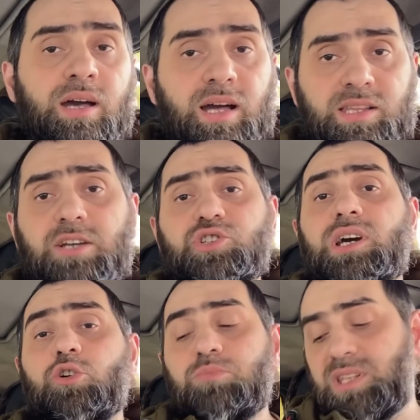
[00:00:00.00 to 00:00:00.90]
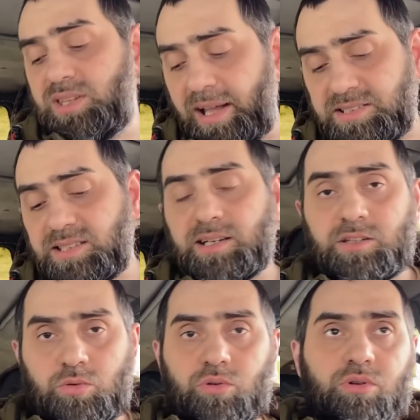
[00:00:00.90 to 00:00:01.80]
а также аргументации,
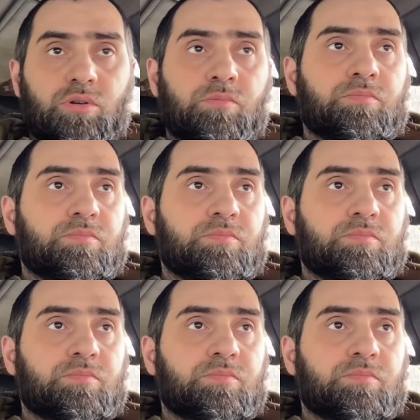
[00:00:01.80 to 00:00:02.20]
которые,